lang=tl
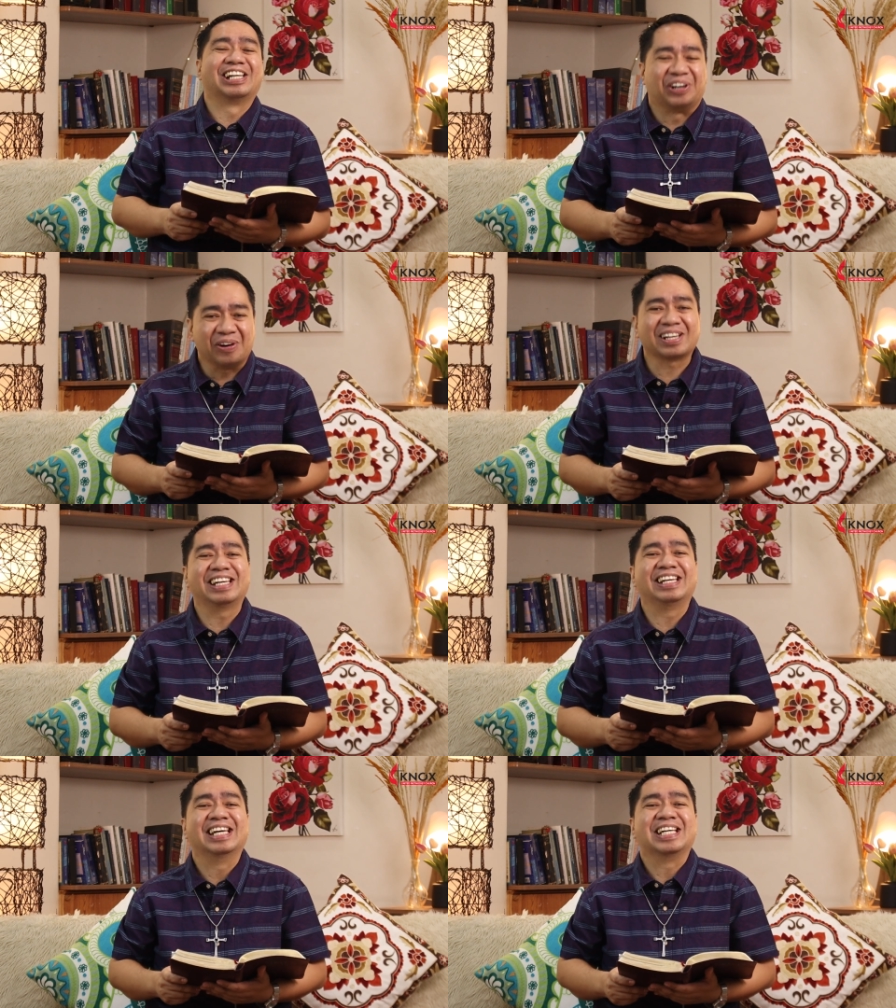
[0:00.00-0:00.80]

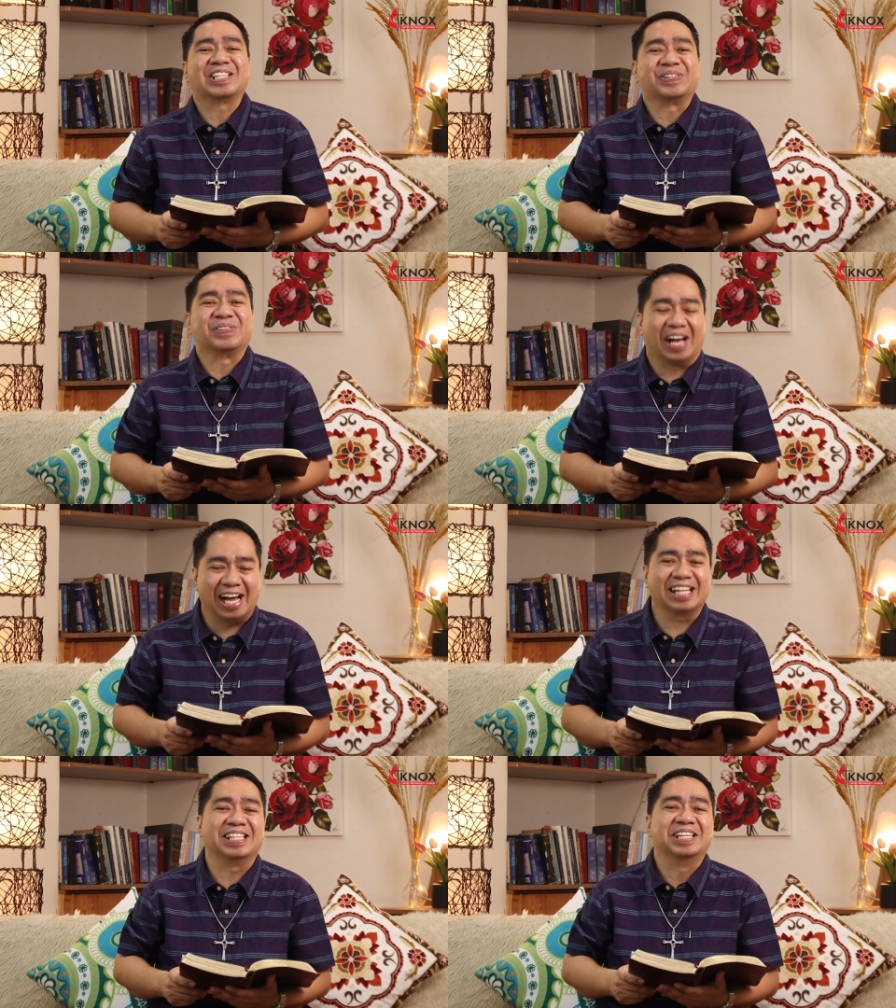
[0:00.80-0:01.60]
Glory to
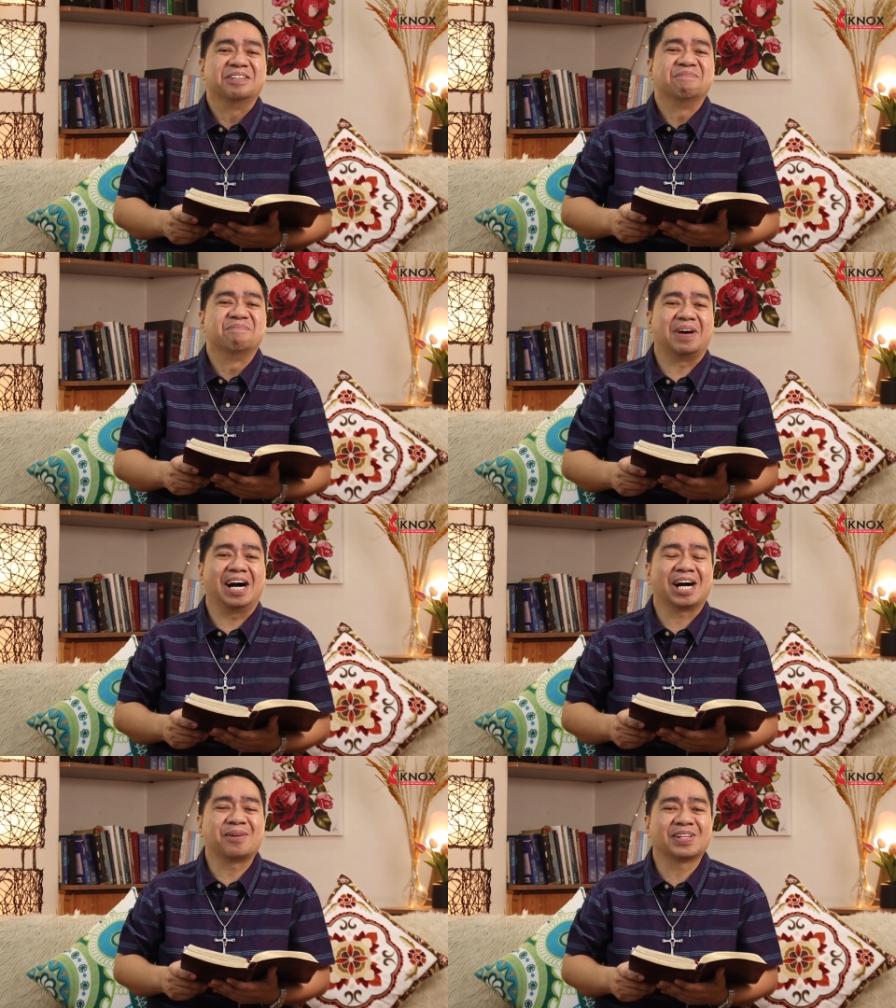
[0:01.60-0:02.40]
God!
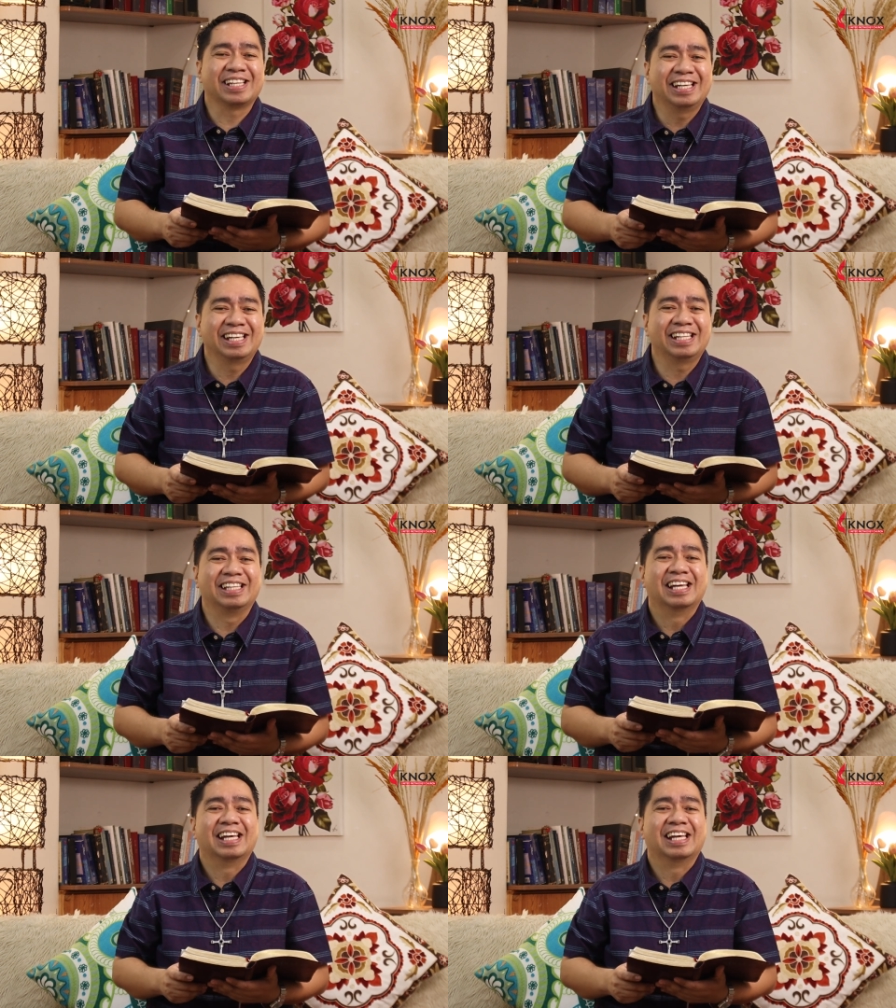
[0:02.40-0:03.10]
Mga kapatid,